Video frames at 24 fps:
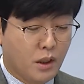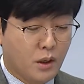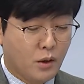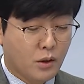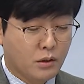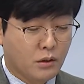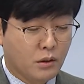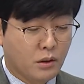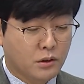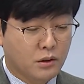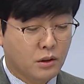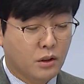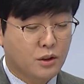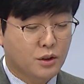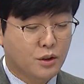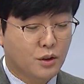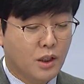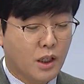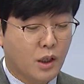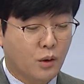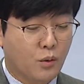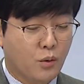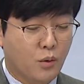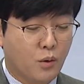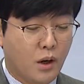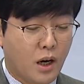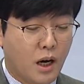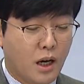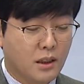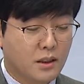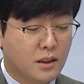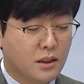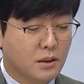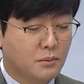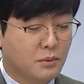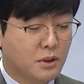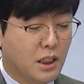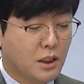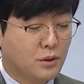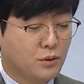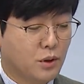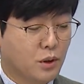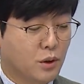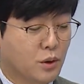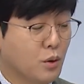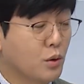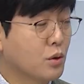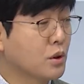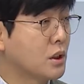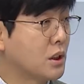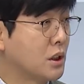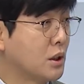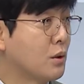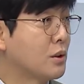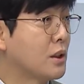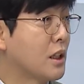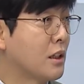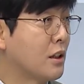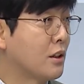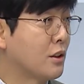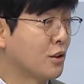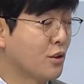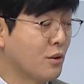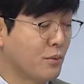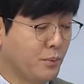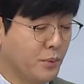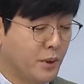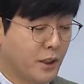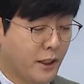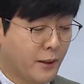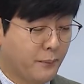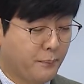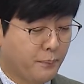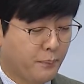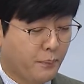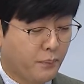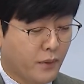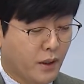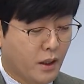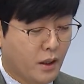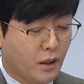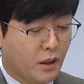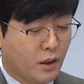어, 설정하고 학습을 할 수 있도록 지원하려는 겁니다. 네.